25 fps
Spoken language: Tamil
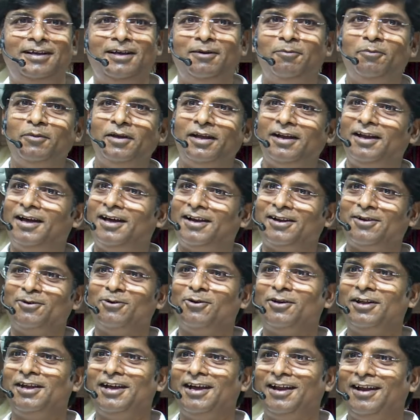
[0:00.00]
ஆமேன்
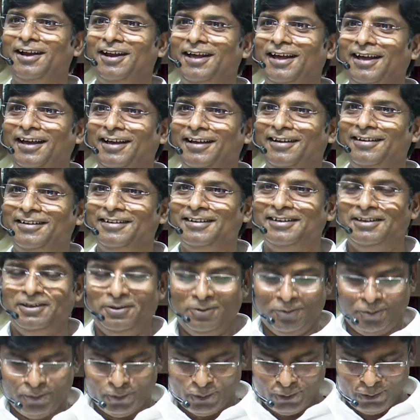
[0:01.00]
அறகுறையா இல்லை
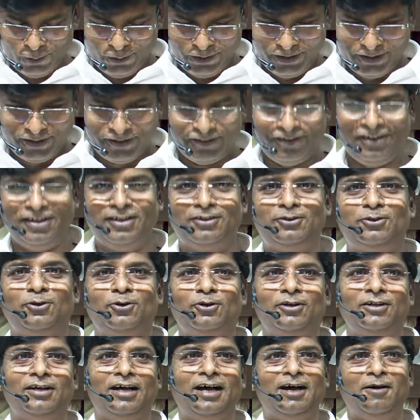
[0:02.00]
முழு
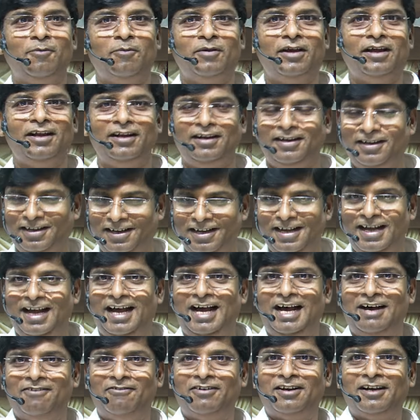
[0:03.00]
இருதயத்தோடு ஆமேன்
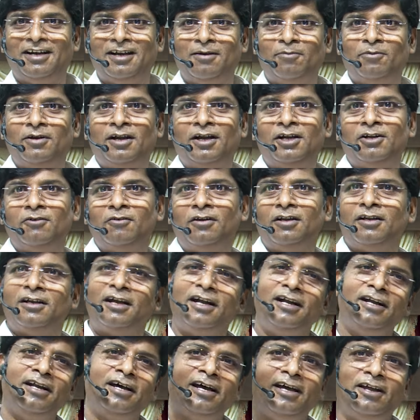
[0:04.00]
அவர் நம் நடுவில்
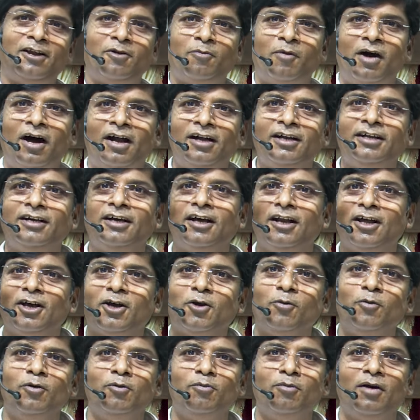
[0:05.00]
ரெண்டாயிரம்
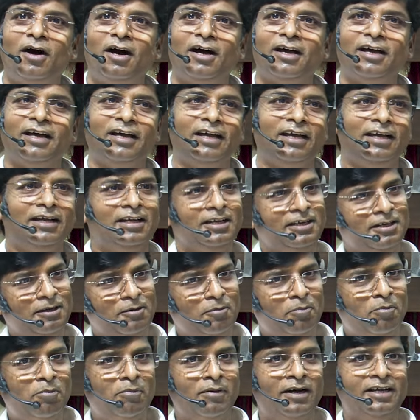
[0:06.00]
ஆண்டுகளுக்கு முன்பாக
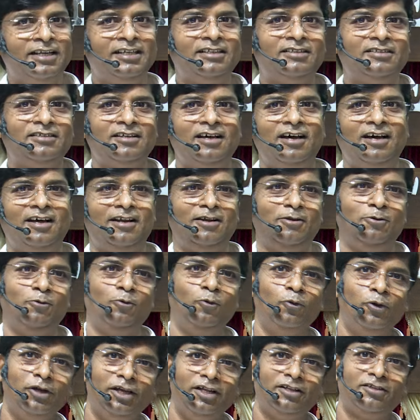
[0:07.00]
மறித்தார்
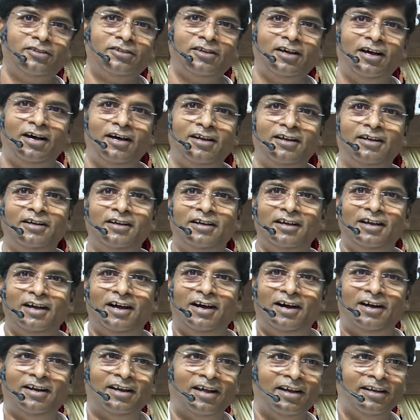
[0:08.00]
உயிர்த்தார்
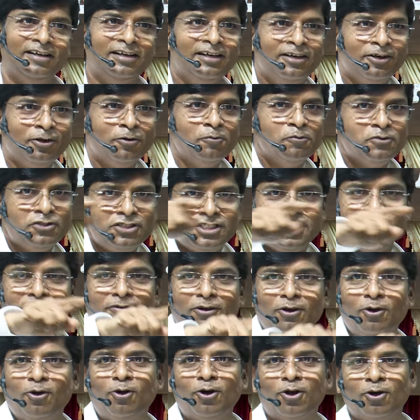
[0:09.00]
ஆனால் இன்றும்
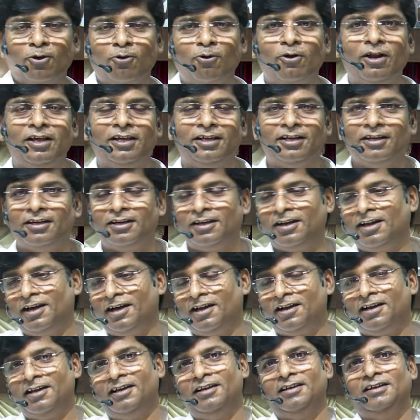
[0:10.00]
ஜீவனோடு கூட
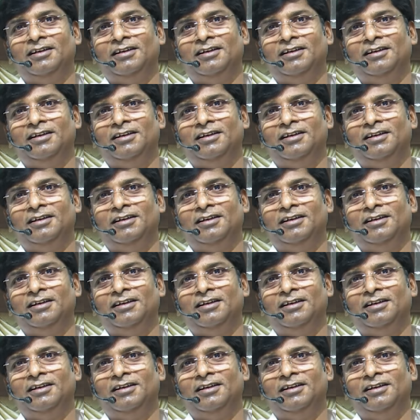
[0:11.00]
இருக்கிறார்